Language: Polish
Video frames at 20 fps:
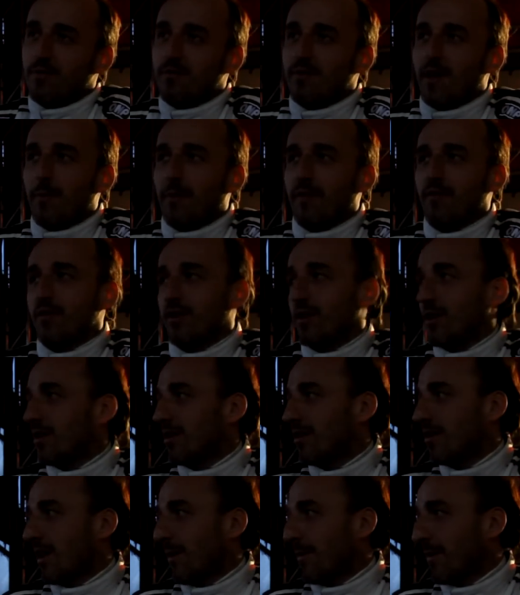na
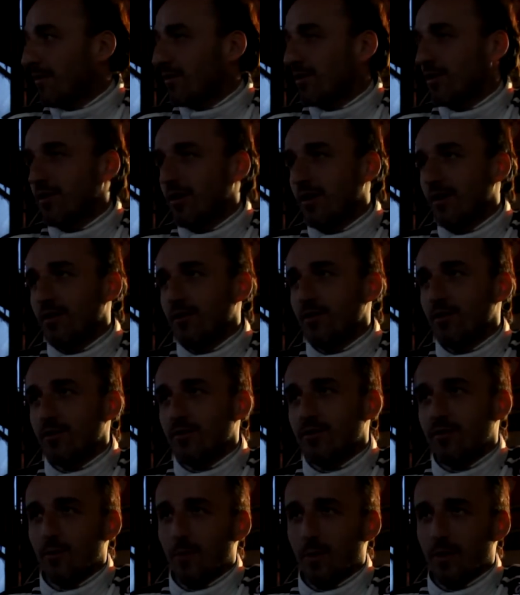pewno na pewno do, do
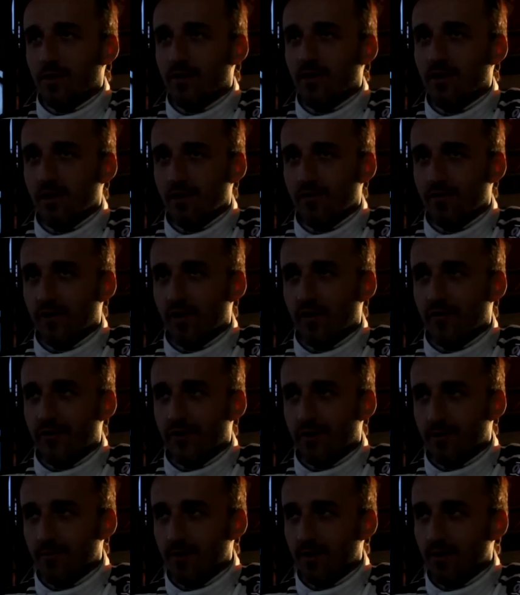100%
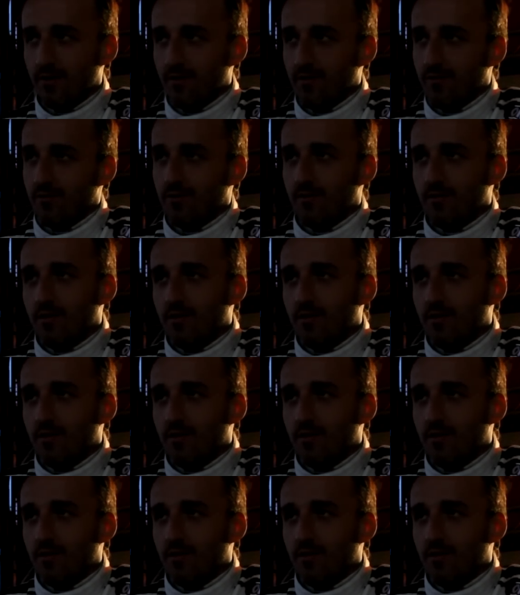formy